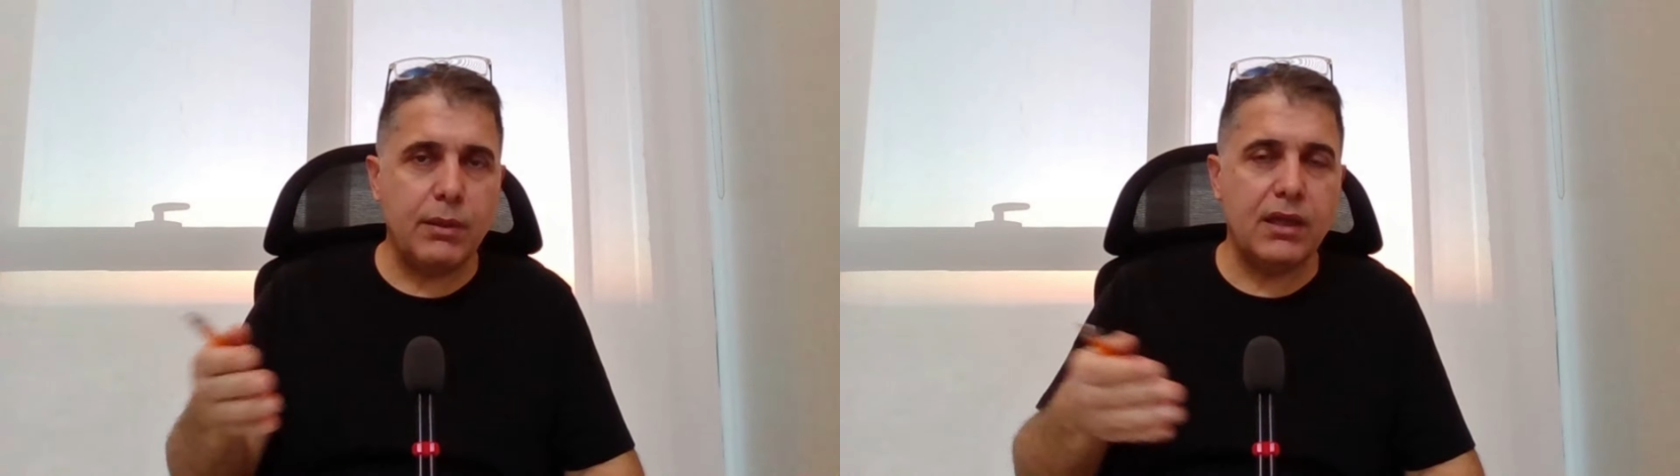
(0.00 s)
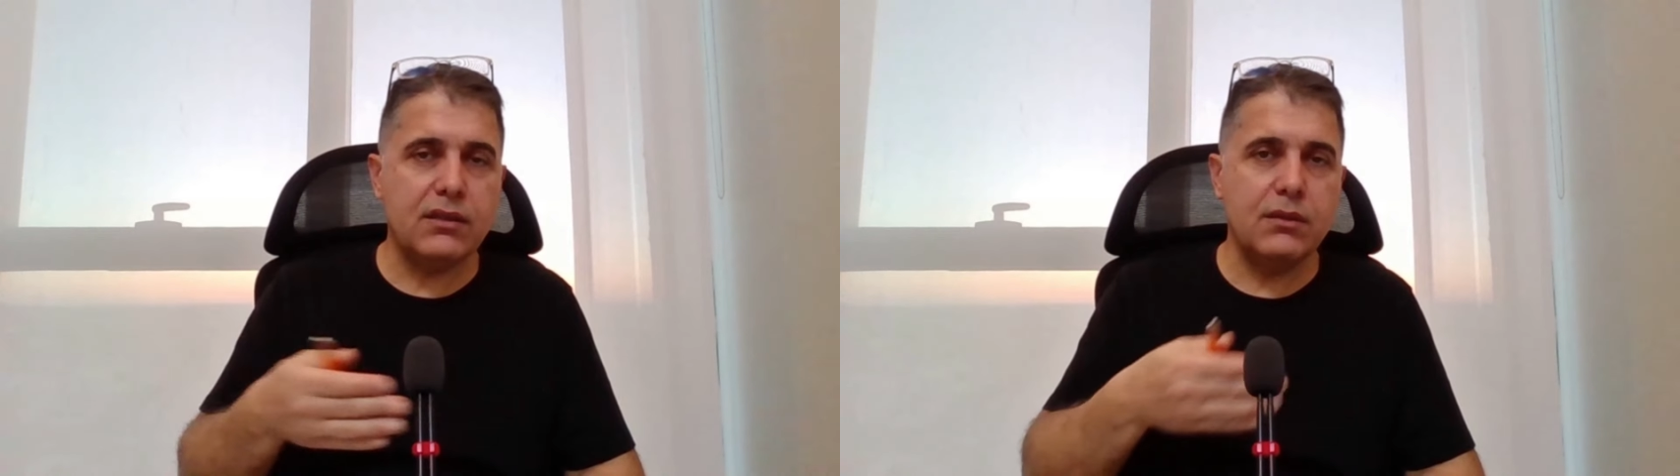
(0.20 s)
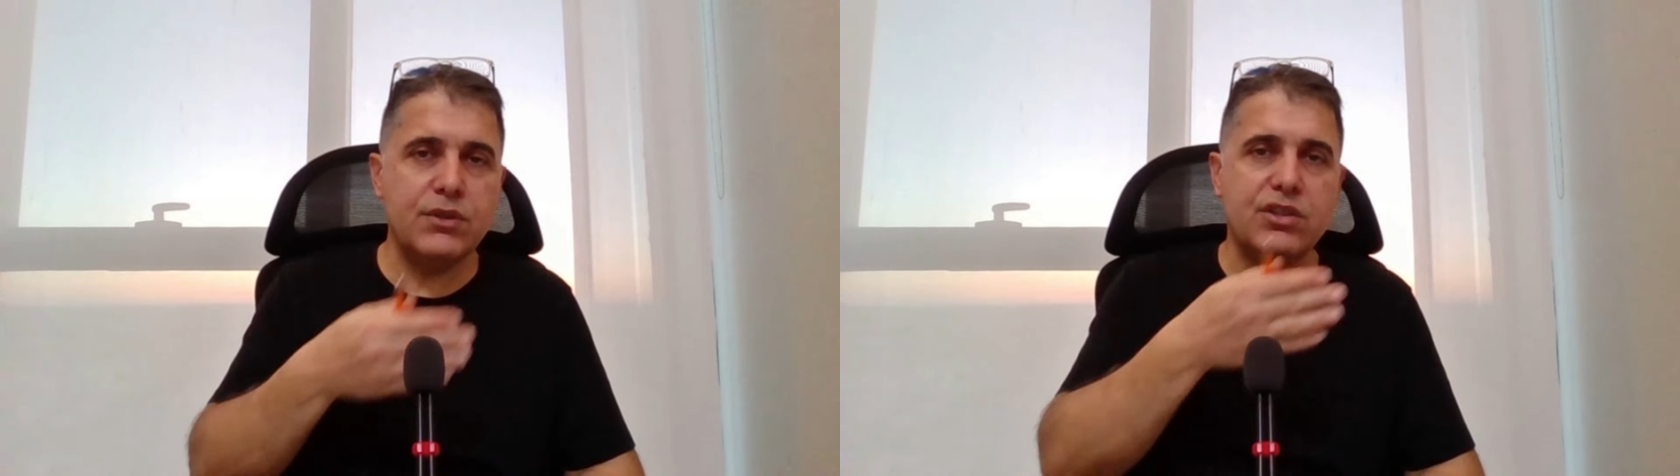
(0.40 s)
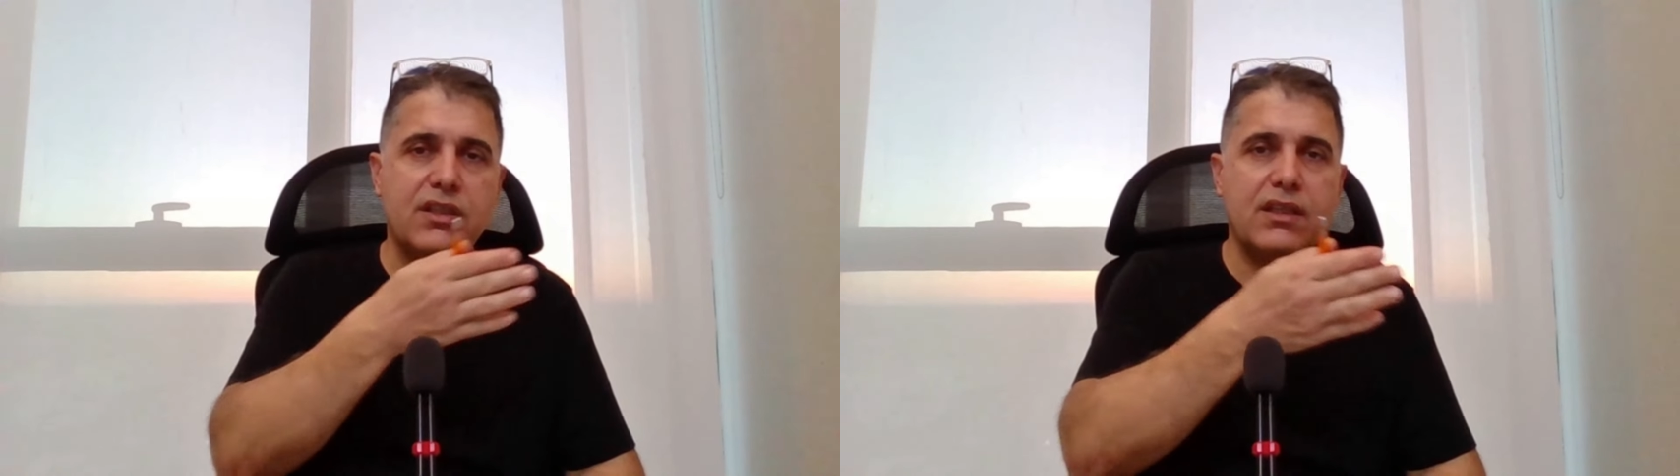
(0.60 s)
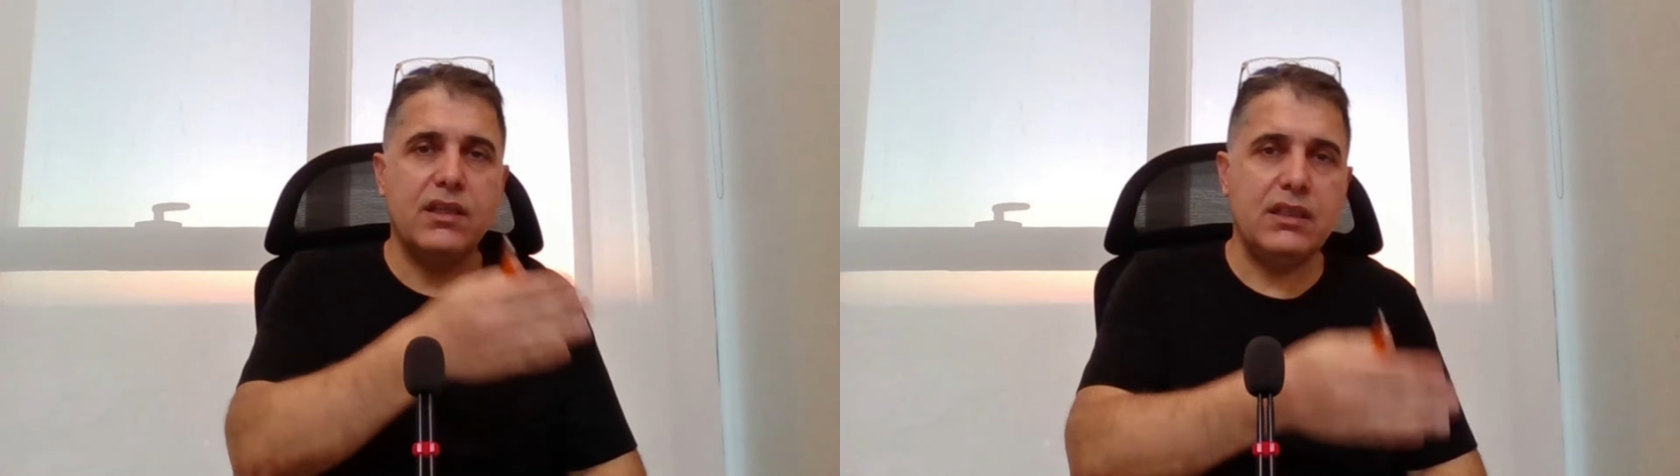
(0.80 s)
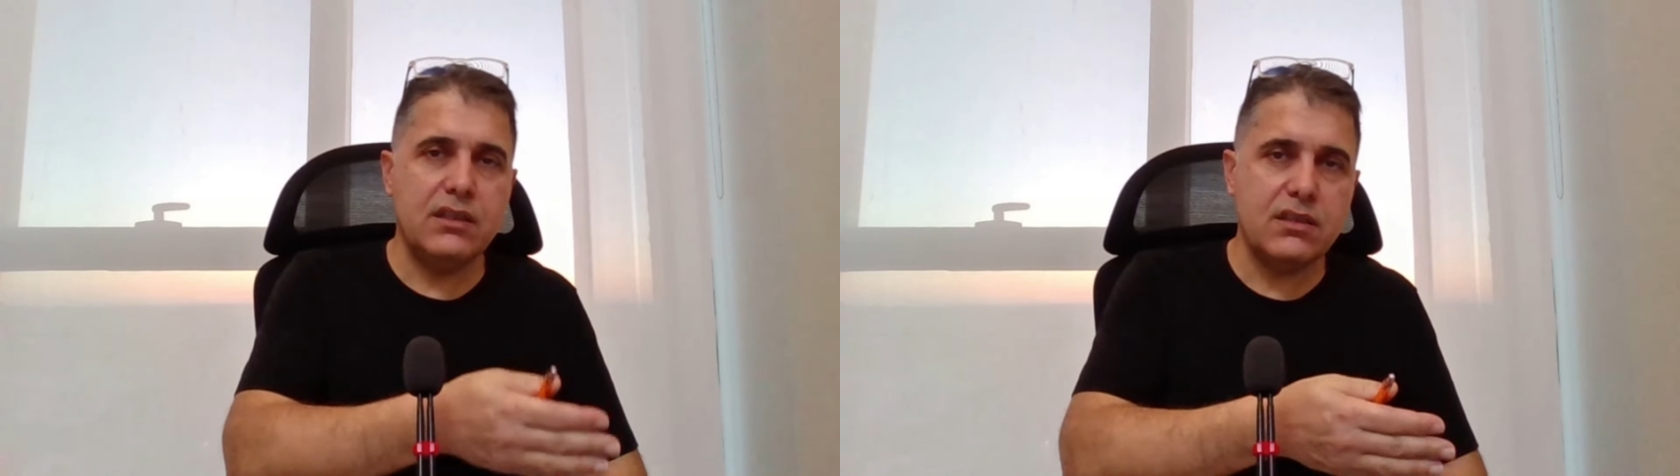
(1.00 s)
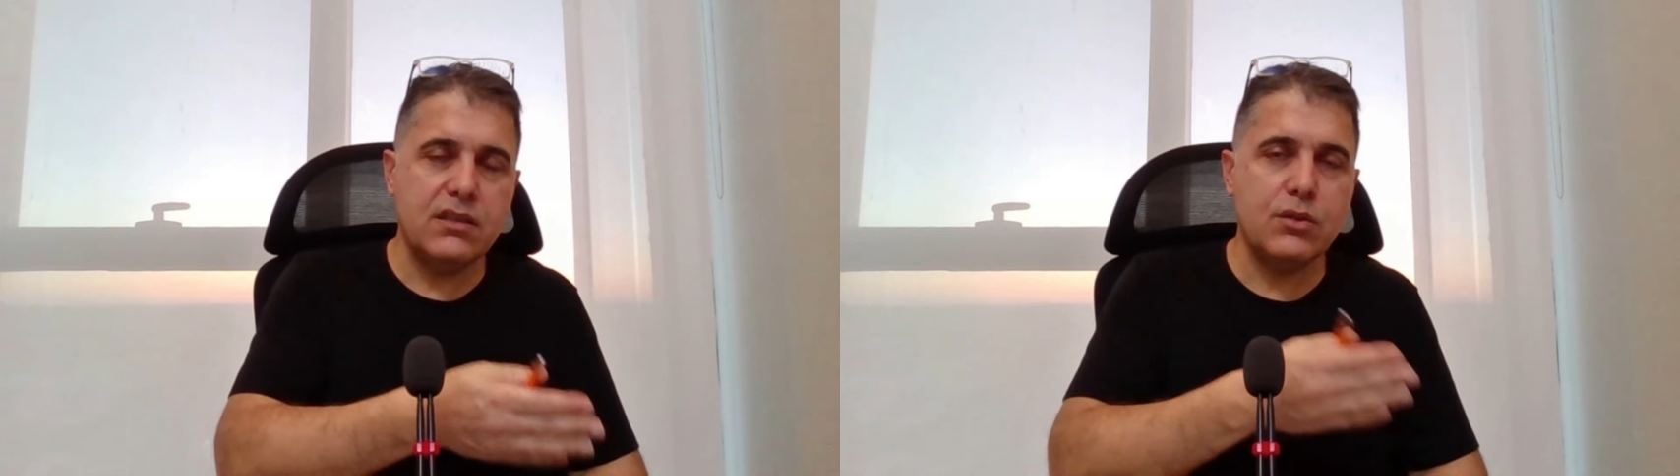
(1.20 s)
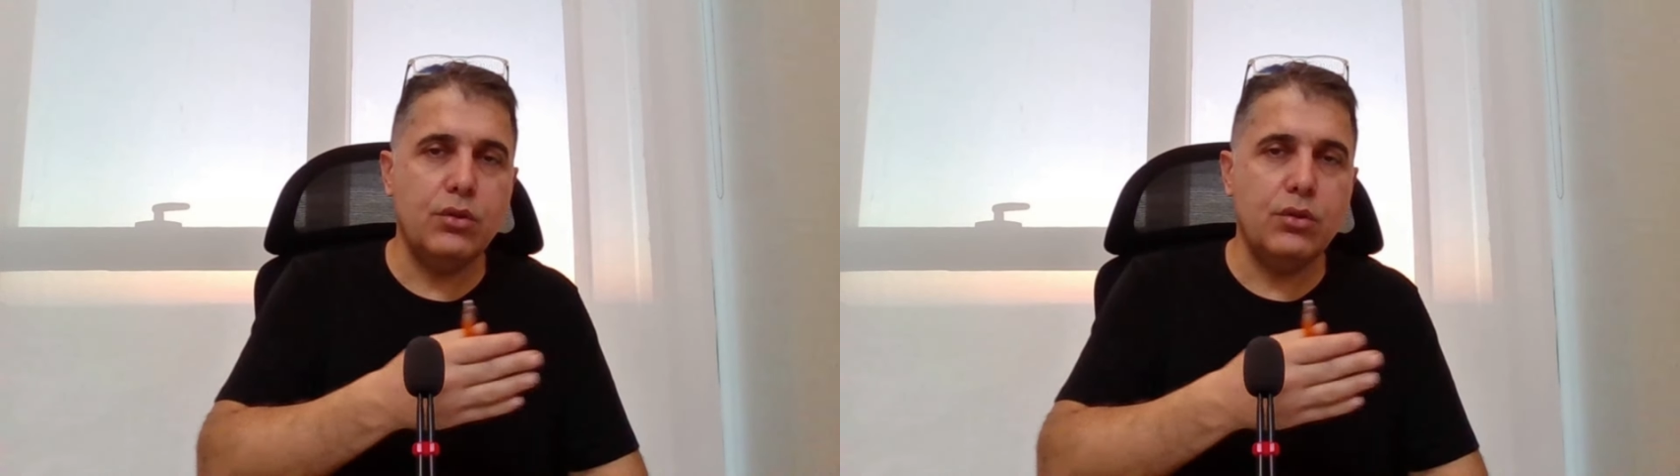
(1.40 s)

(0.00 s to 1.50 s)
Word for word: altını bir şirkete yatırırsınız.